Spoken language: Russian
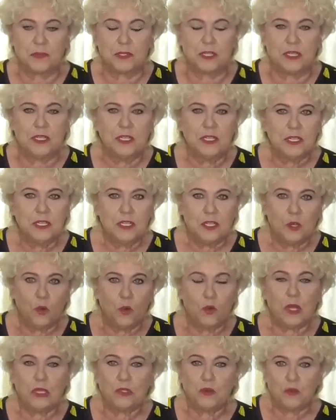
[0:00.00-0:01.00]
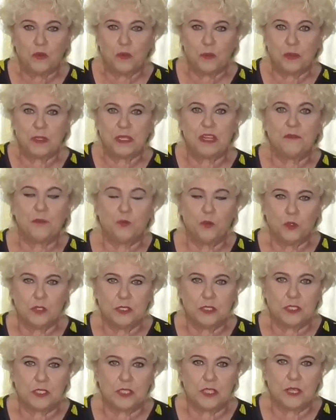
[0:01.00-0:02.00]
было, у которого была
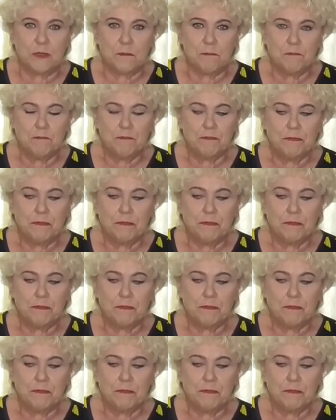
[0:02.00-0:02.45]
функция,